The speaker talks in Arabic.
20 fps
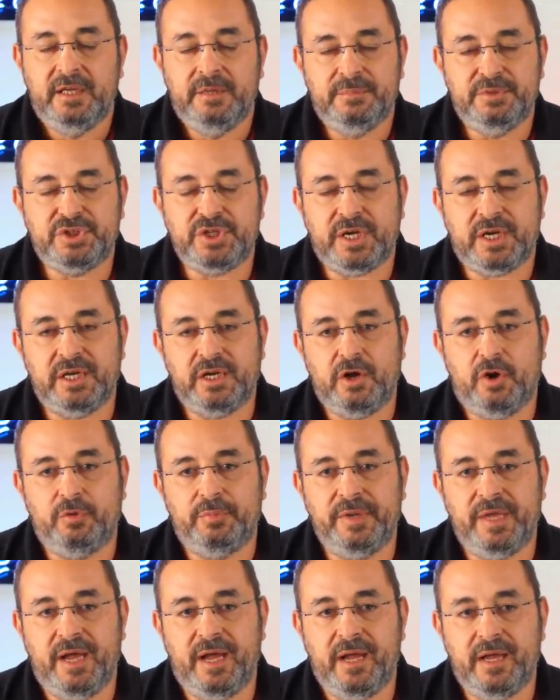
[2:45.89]
بشكل او
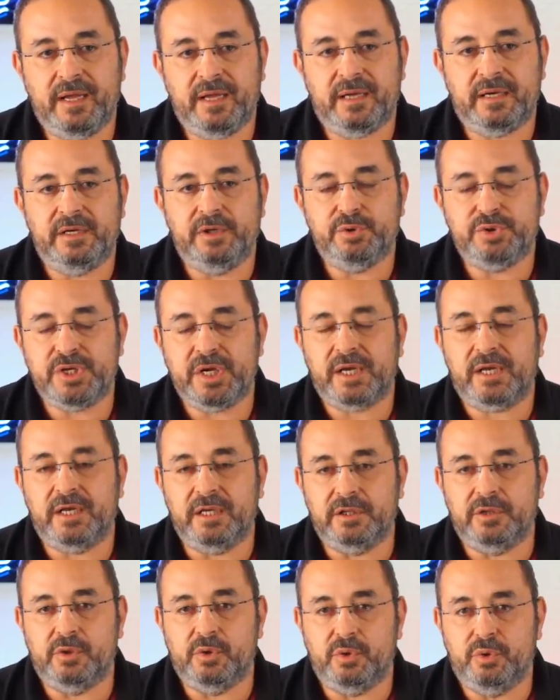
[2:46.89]
باخر ليشكل
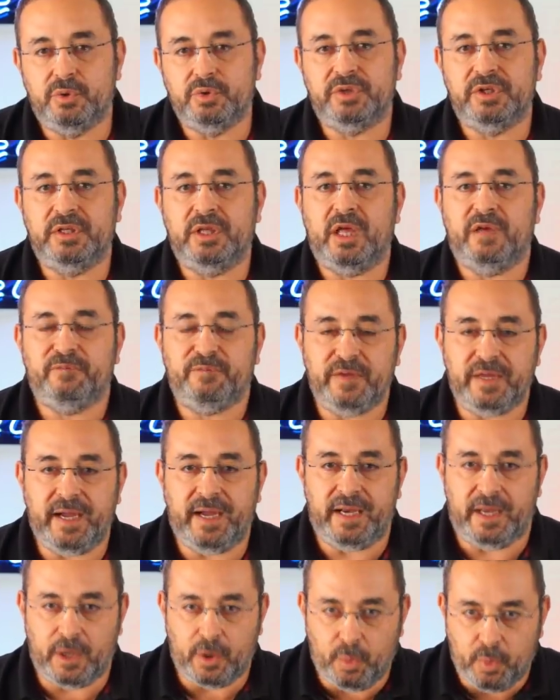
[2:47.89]
ضغوط اضافيه
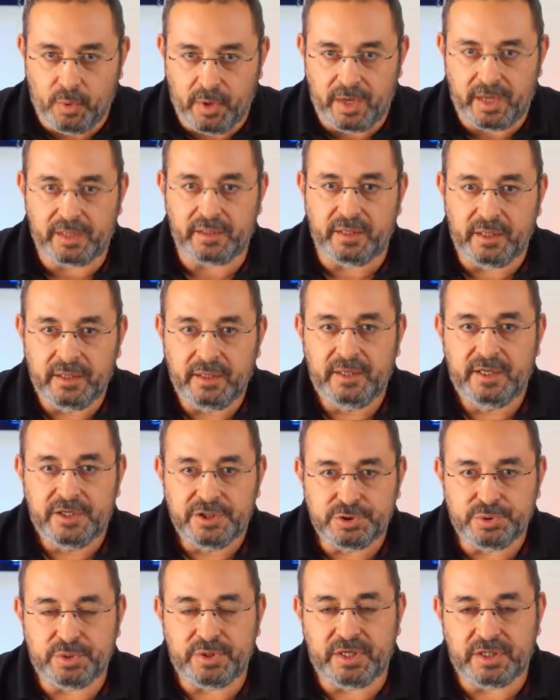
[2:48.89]
على قوات
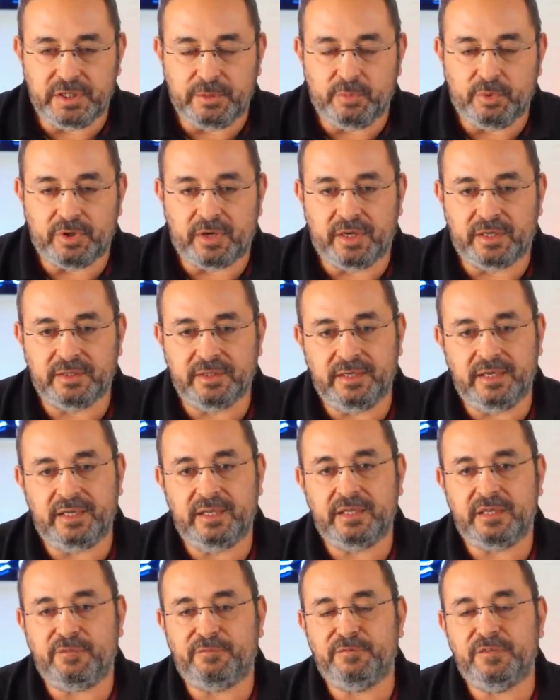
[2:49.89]
سوريا الديمقراطيه
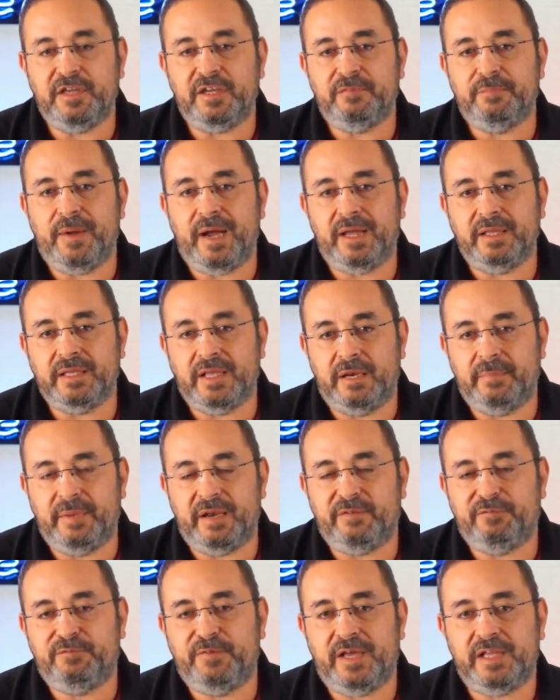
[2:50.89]
لتفكيك بعض
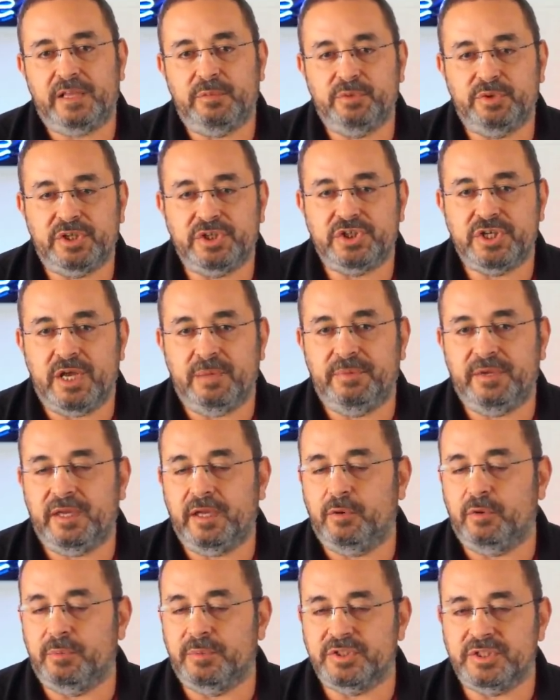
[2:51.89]
الملفات المتشابكه
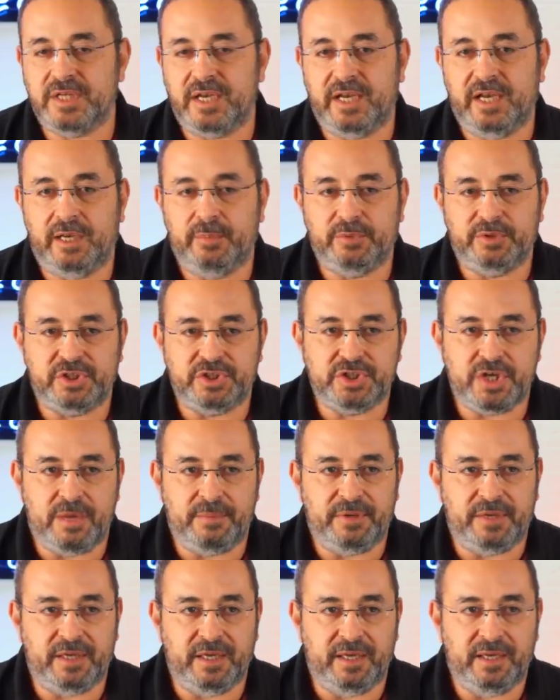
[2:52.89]
والمصالح
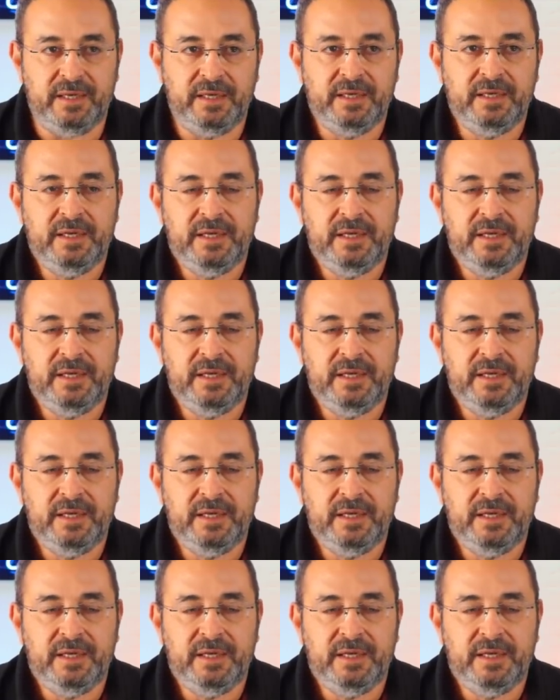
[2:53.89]
المتشابكه